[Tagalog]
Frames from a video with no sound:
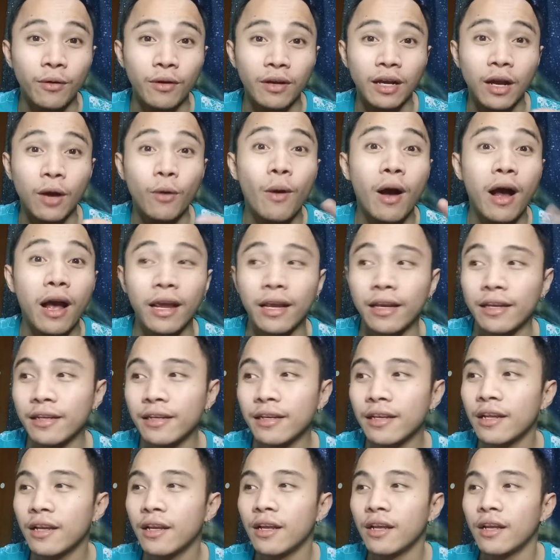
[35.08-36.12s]

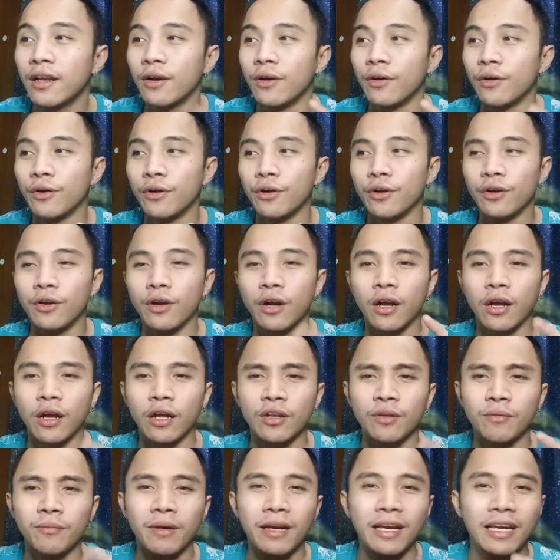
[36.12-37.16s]
gawain or
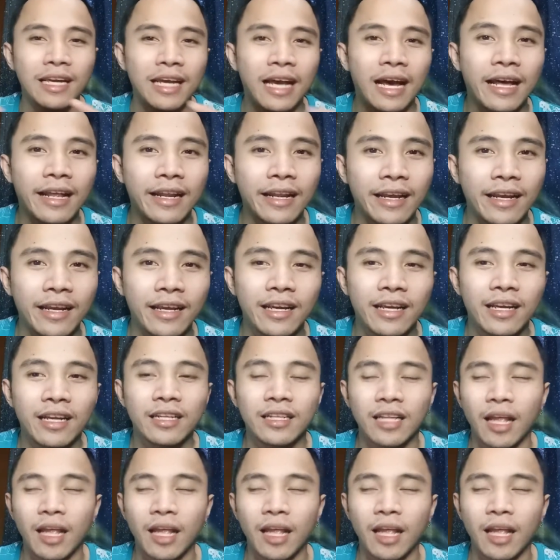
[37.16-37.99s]
ano mangyayari.